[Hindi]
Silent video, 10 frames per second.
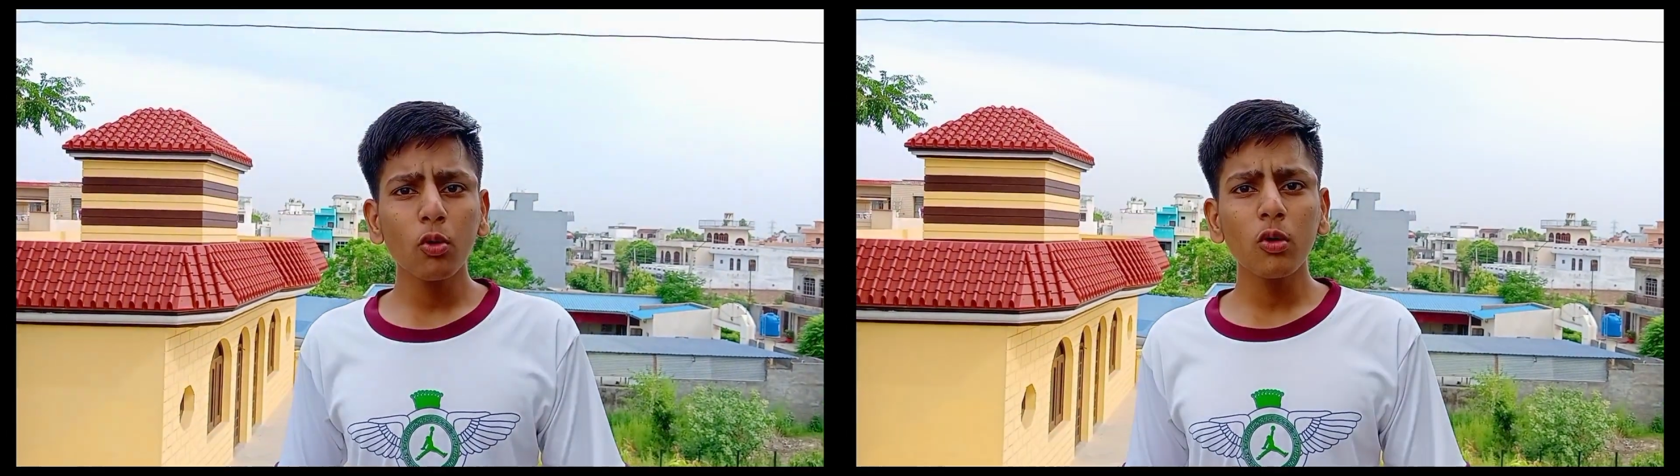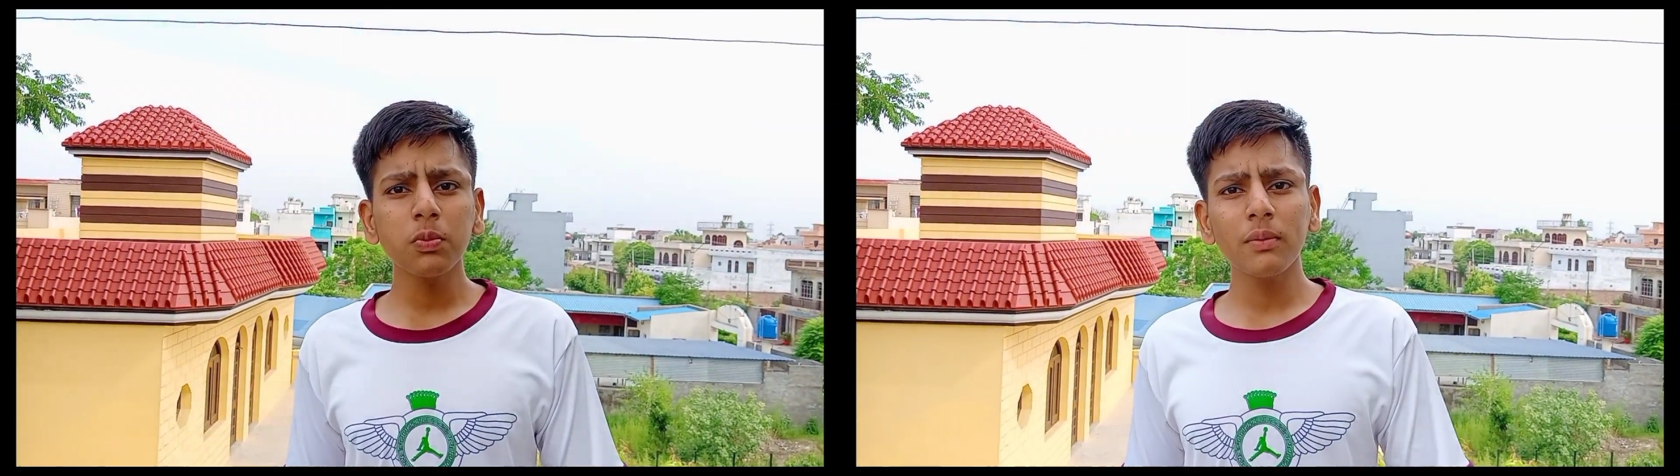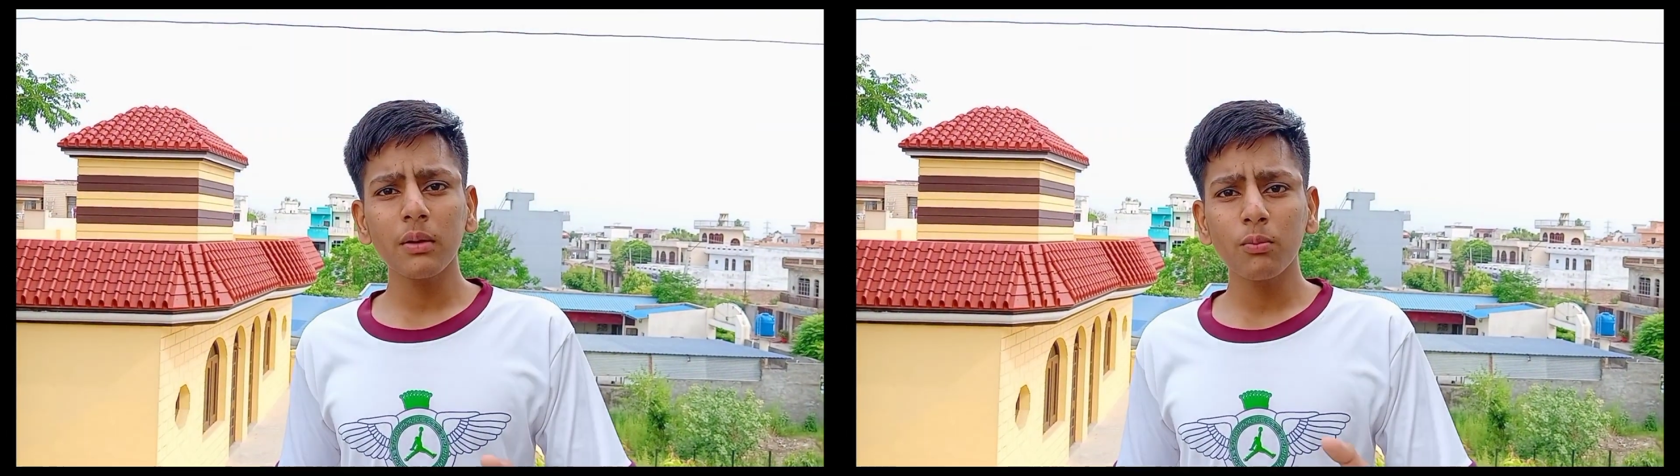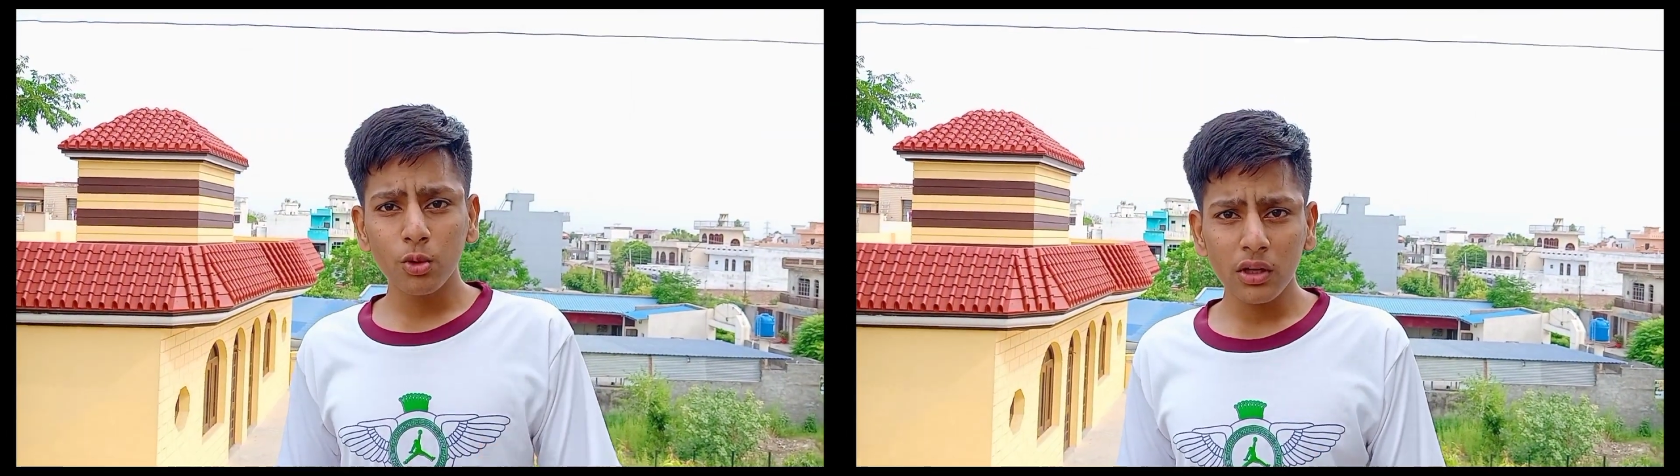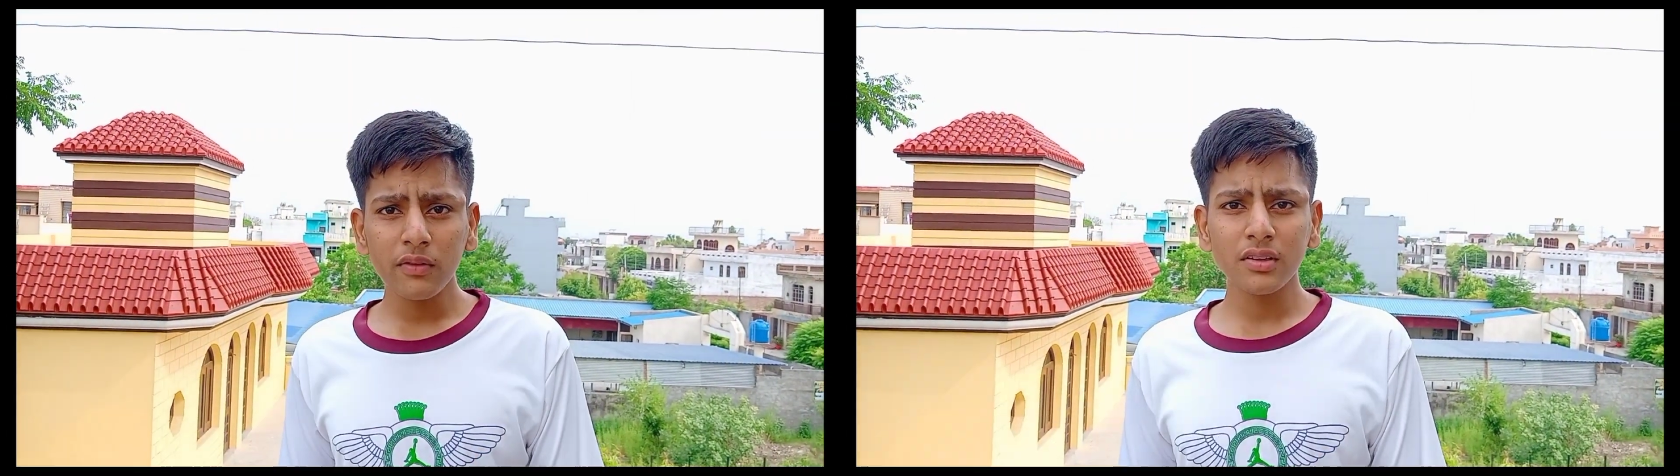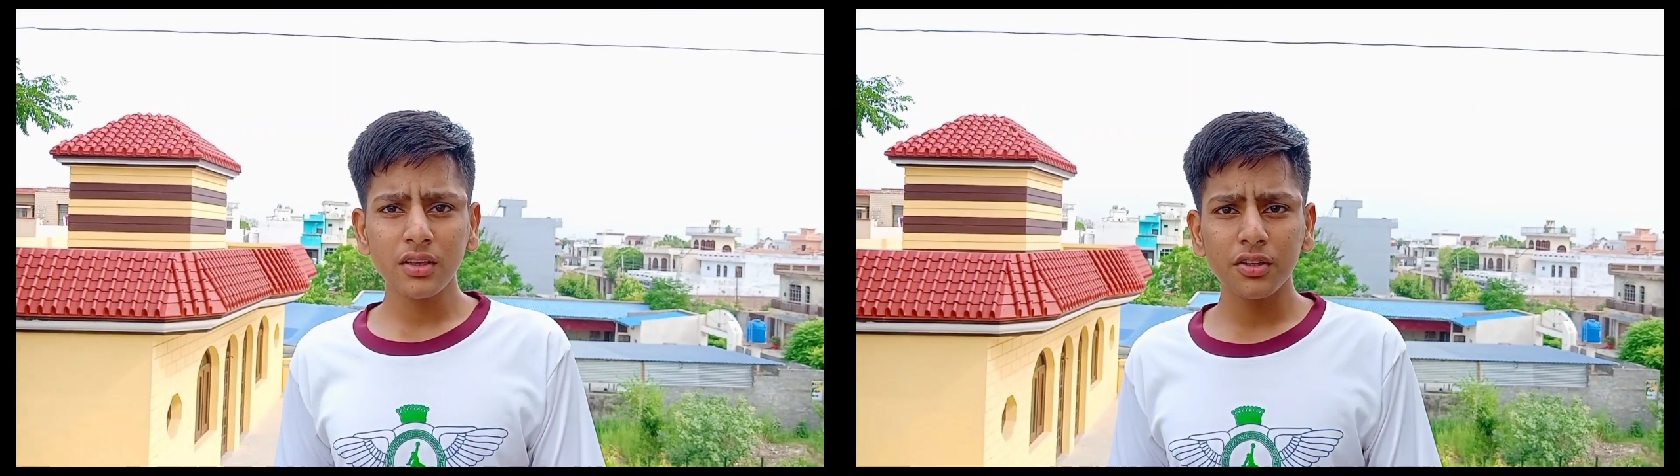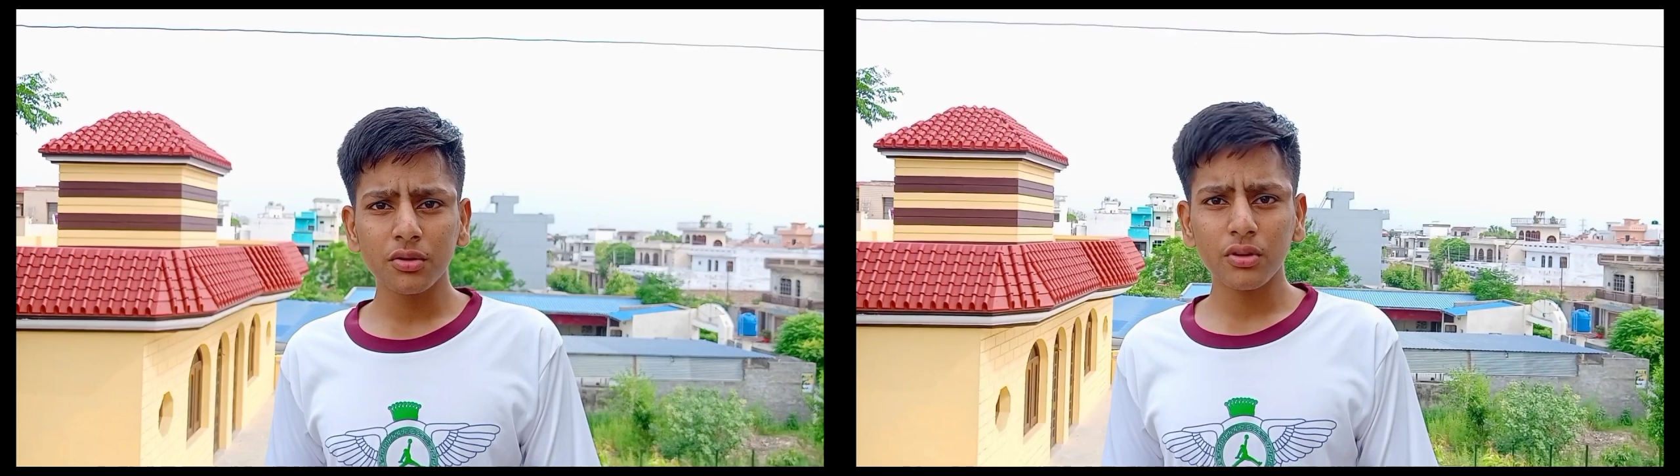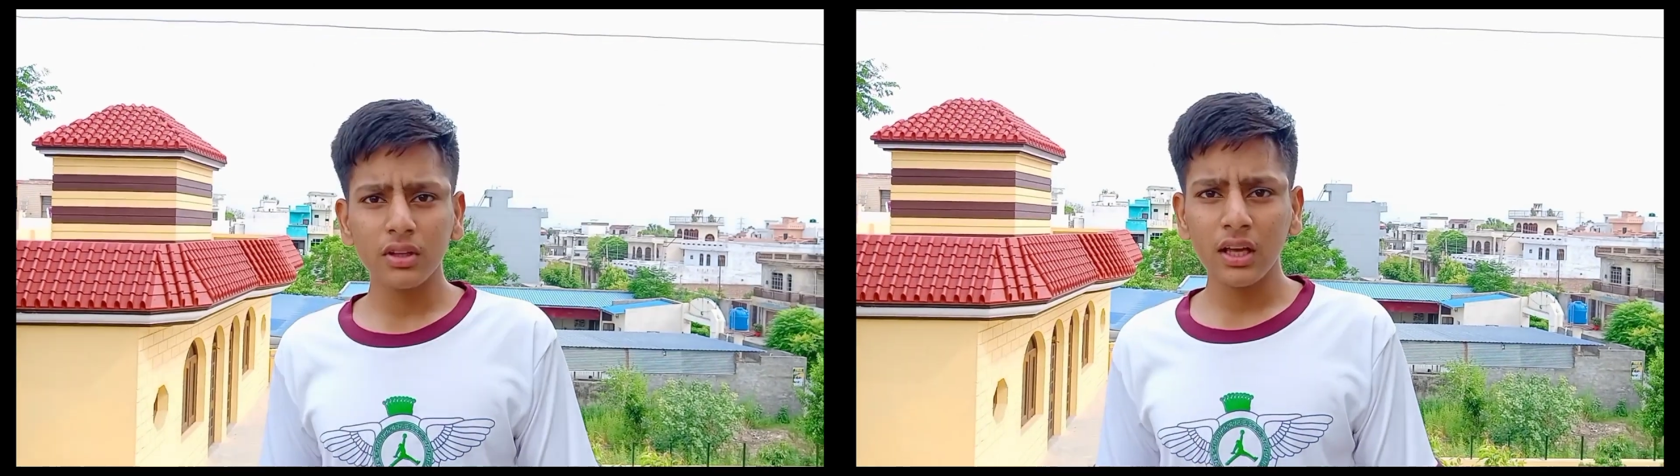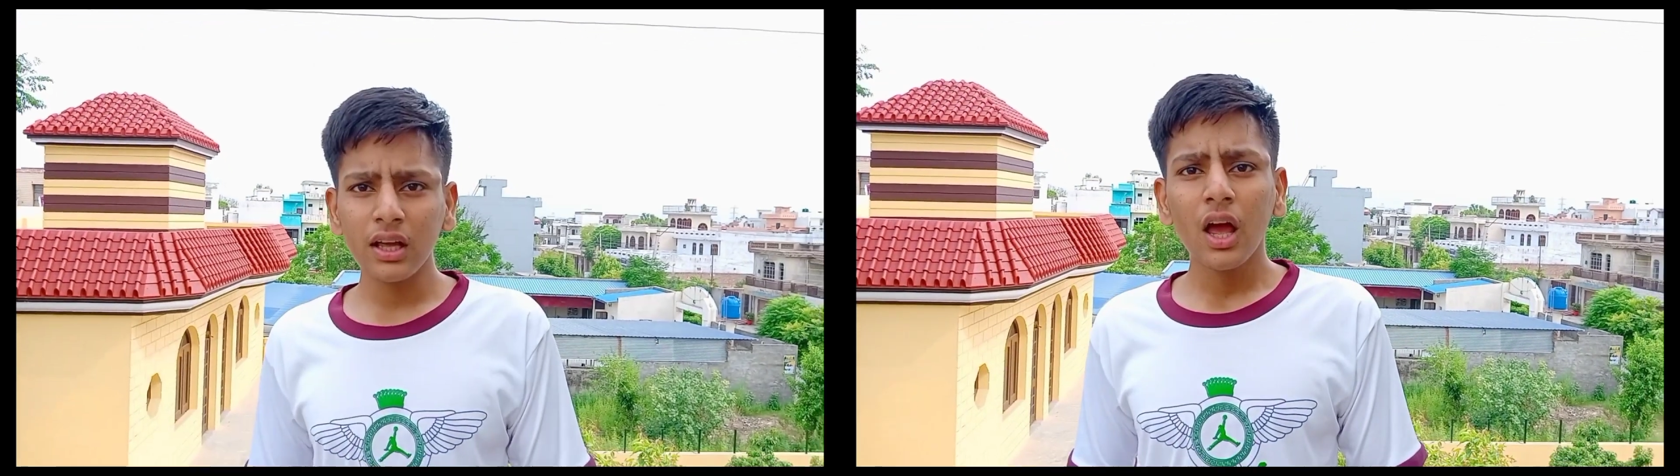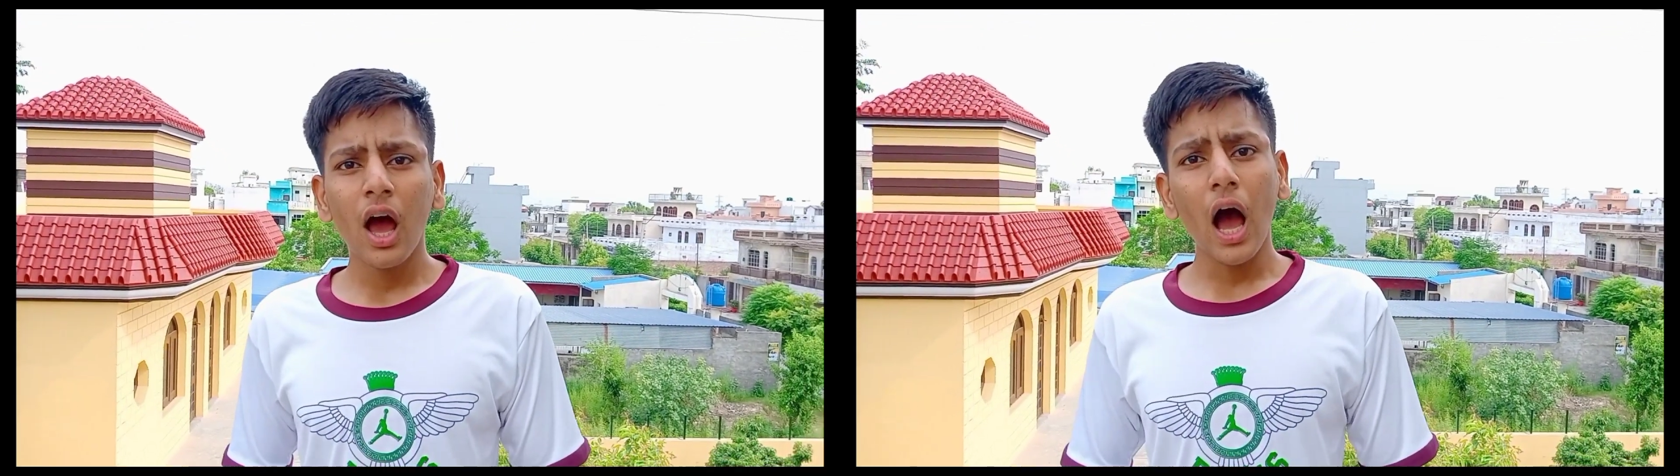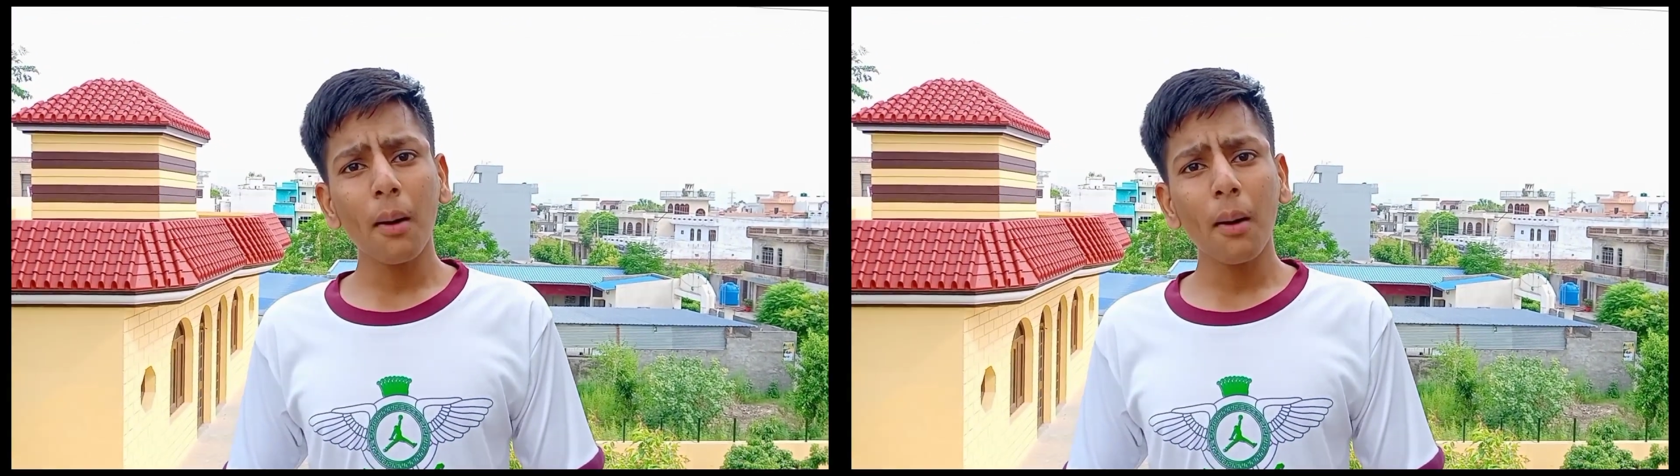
आपको अपनी भाई मोटिवेशन नहीं छोड़नी है